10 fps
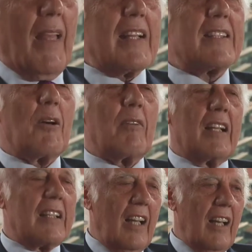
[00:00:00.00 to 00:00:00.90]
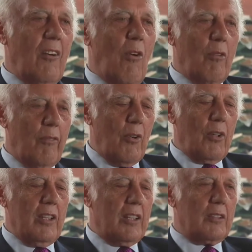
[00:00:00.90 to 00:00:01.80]
Jetzt habe ich natürlich
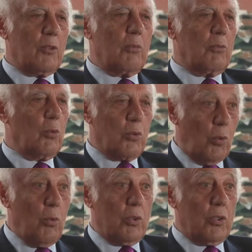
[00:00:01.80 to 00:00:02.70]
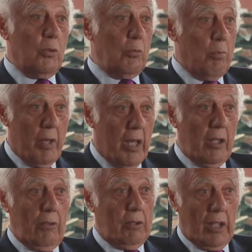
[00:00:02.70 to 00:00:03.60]
angefangen, nicht du Sus und
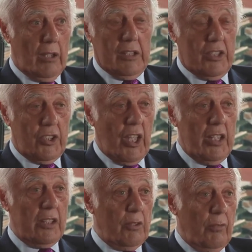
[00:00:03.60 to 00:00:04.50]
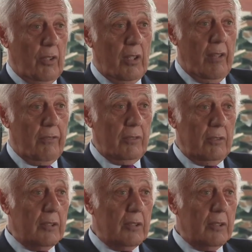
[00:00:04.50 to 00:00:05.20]
mir und den ganzen Scheiß zu verkaufen.